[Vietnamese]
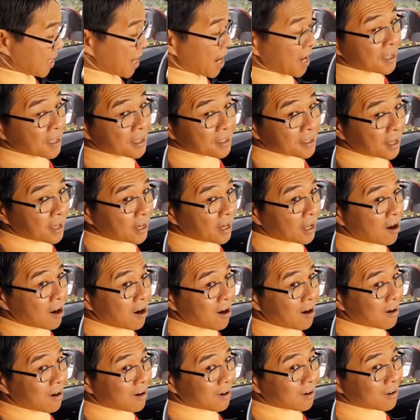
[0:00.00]
dễ hay là
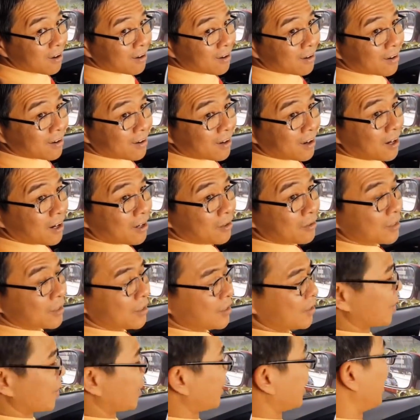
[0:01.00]
khó? Đó.
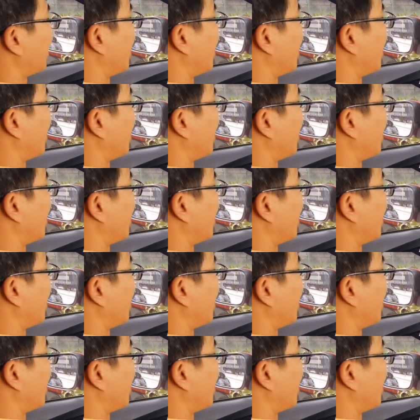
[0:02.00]
Cho